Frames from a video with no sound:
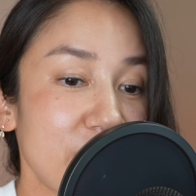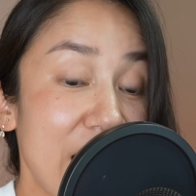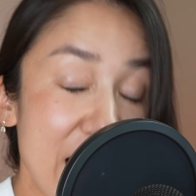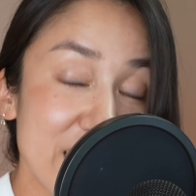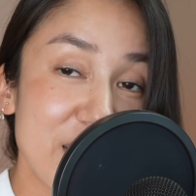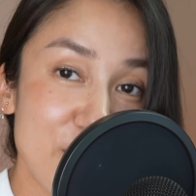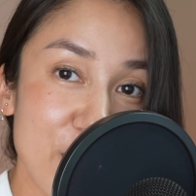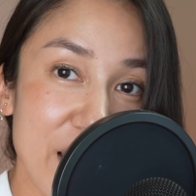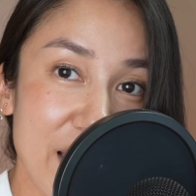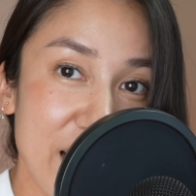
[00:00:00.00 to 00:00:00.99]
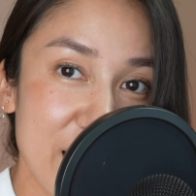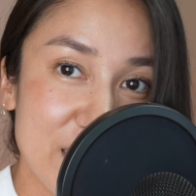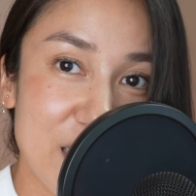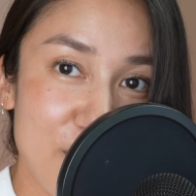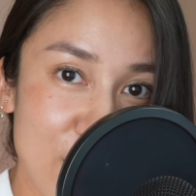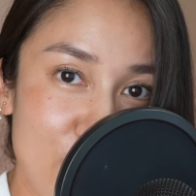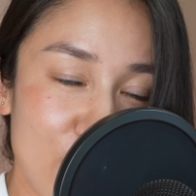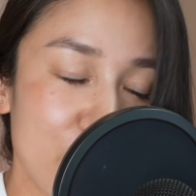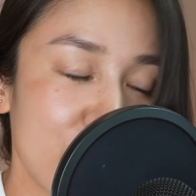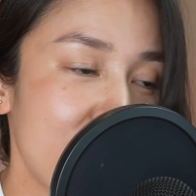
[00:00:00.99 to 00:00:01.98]
ese fue el estafador
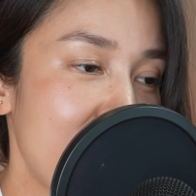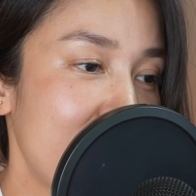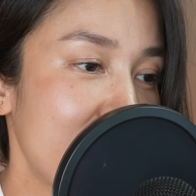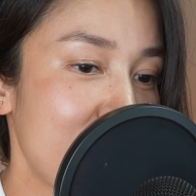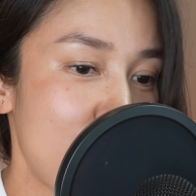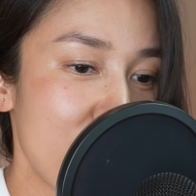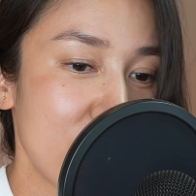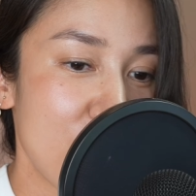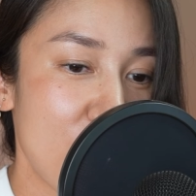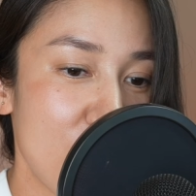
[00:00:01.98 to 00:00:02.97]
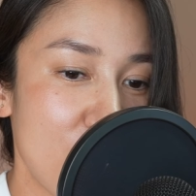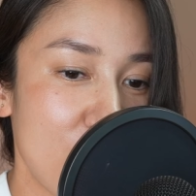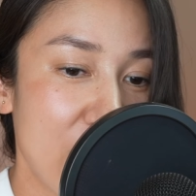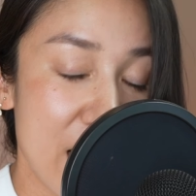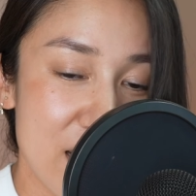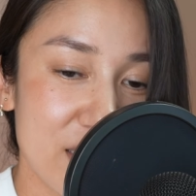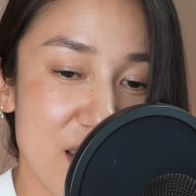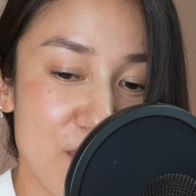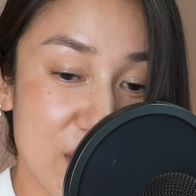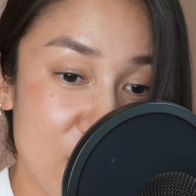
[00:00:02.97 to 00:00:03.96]
del que te cuento en
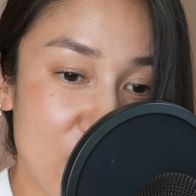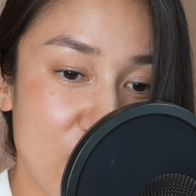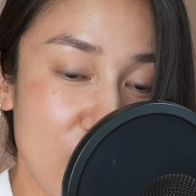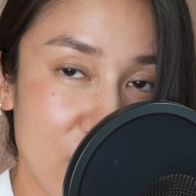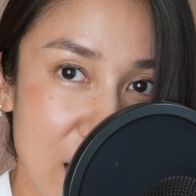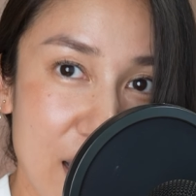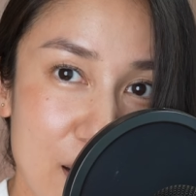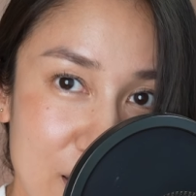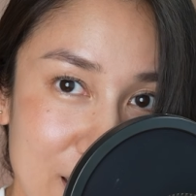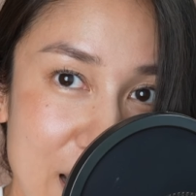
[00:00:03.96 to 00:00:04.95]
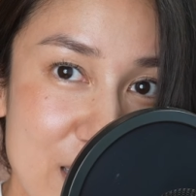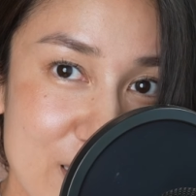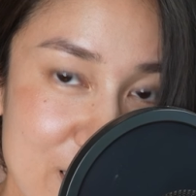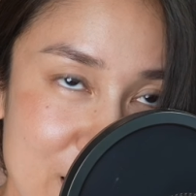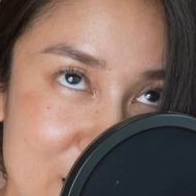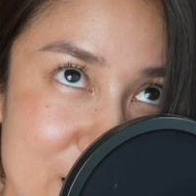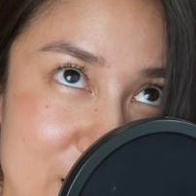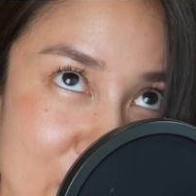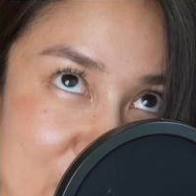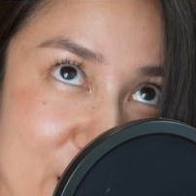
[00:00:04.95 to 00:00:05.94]
ese episodio, el
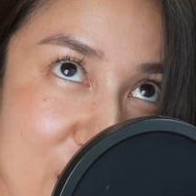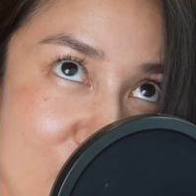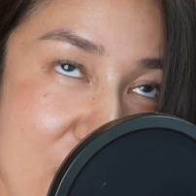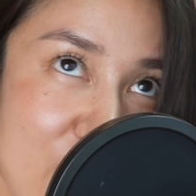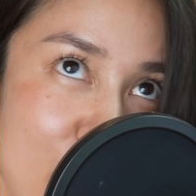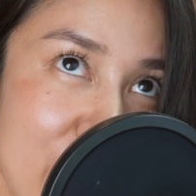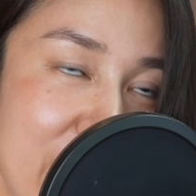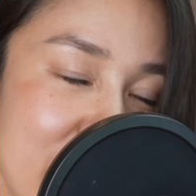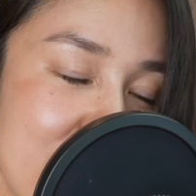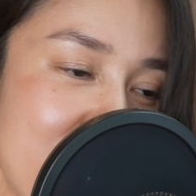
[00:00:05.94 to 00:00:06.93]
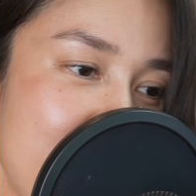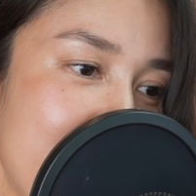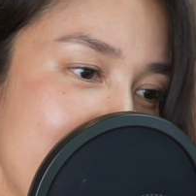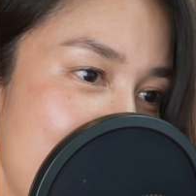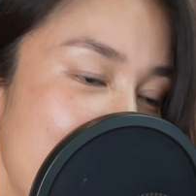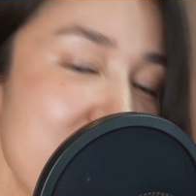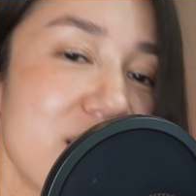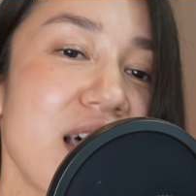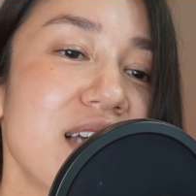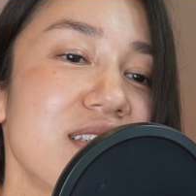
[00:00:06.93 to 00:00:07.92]
restaurador de casas típicas
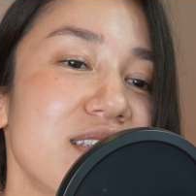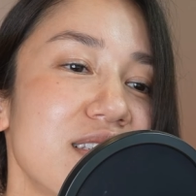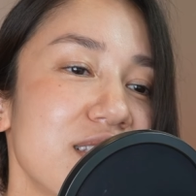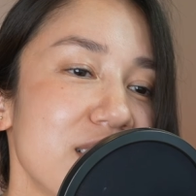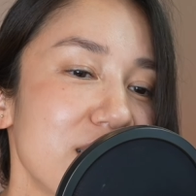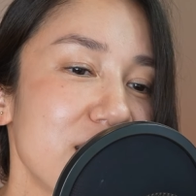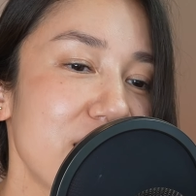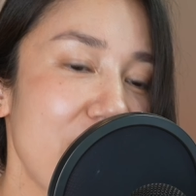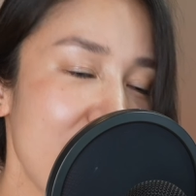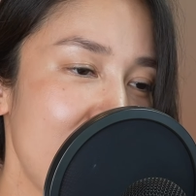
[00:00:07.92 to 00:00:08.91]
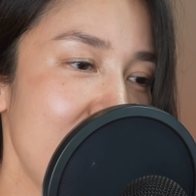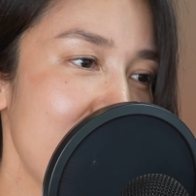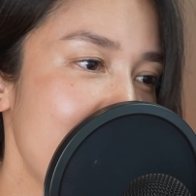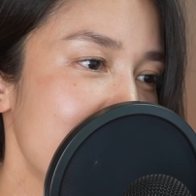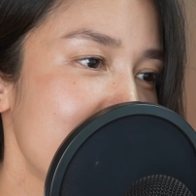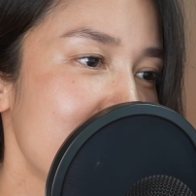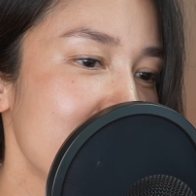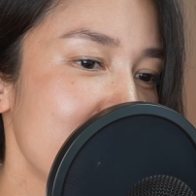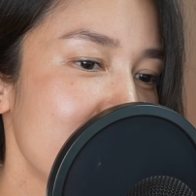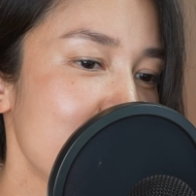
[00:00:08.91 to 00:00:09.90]
japonesas. Él
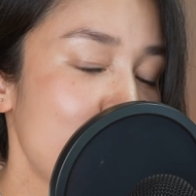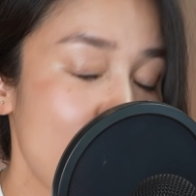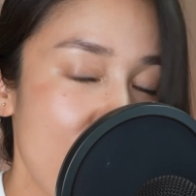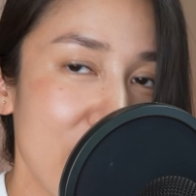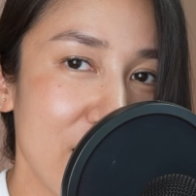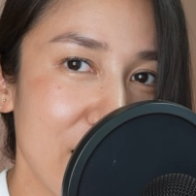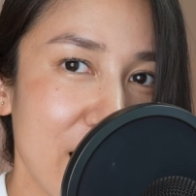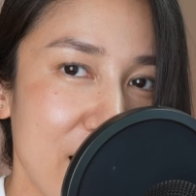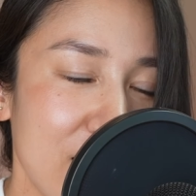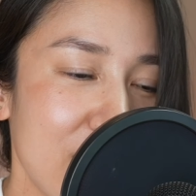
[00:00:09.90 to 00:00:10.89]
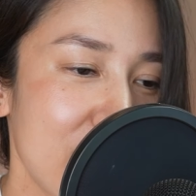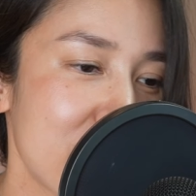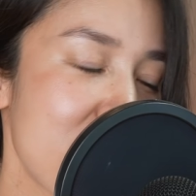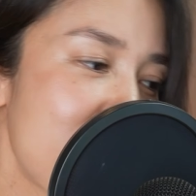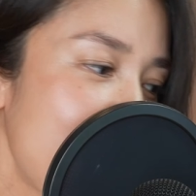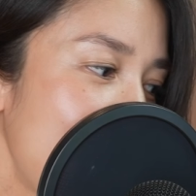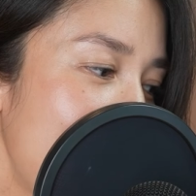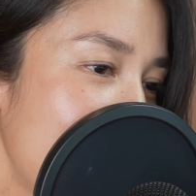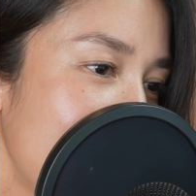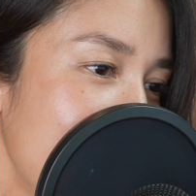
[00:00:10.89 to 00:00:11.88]
es, fue el
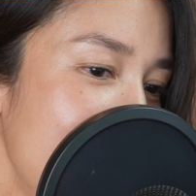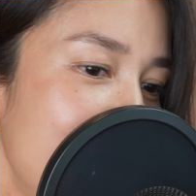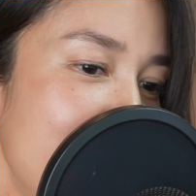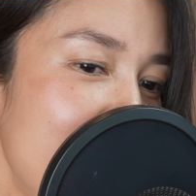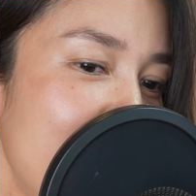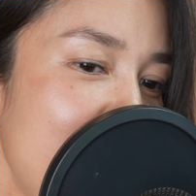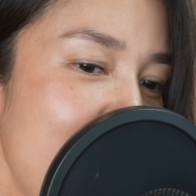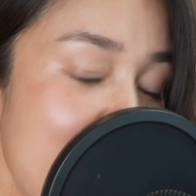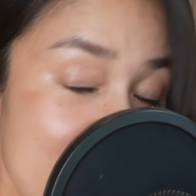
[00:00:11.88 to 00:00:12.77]
estafador en